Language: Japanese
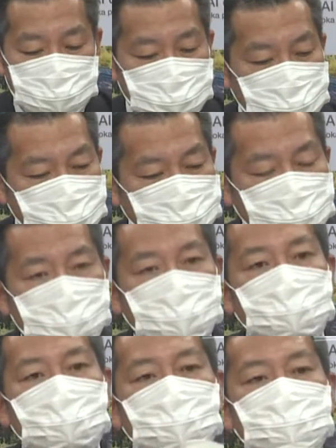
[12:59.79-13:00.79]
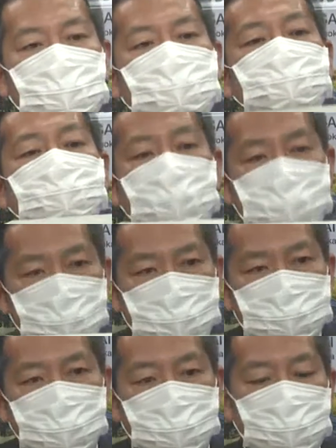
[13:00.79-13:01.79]
それがですねこの別紙さんの方
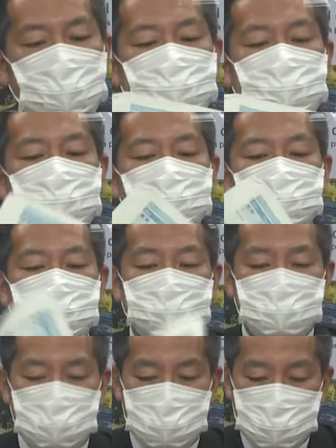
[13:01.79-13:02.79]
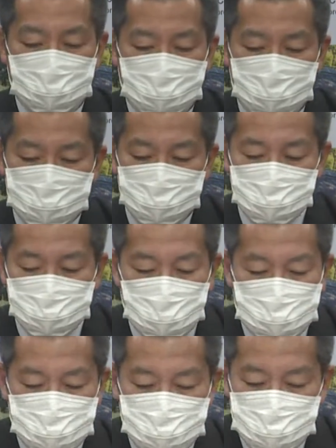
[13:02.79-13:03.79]
にも書いてありますのでご
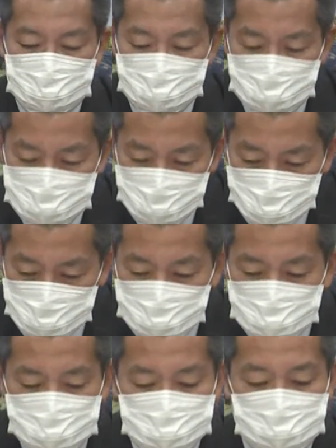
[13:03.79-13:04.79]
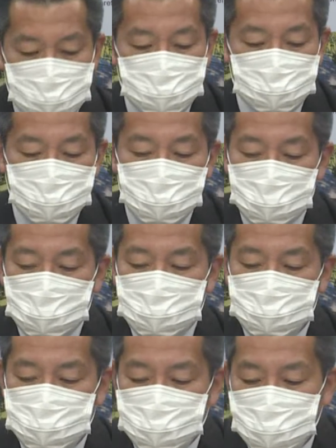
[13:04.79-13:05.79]
覧いただければと思いまれども、
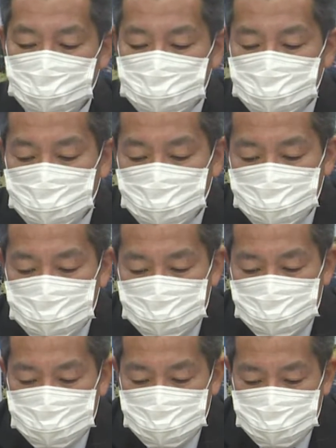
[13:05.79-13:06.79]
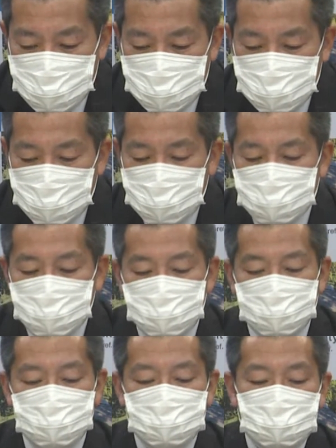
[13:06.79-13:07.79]
ルートのところでですね
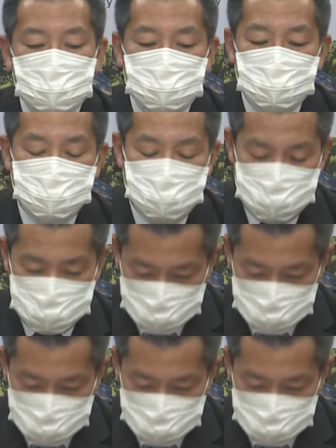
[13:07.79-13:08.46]
これ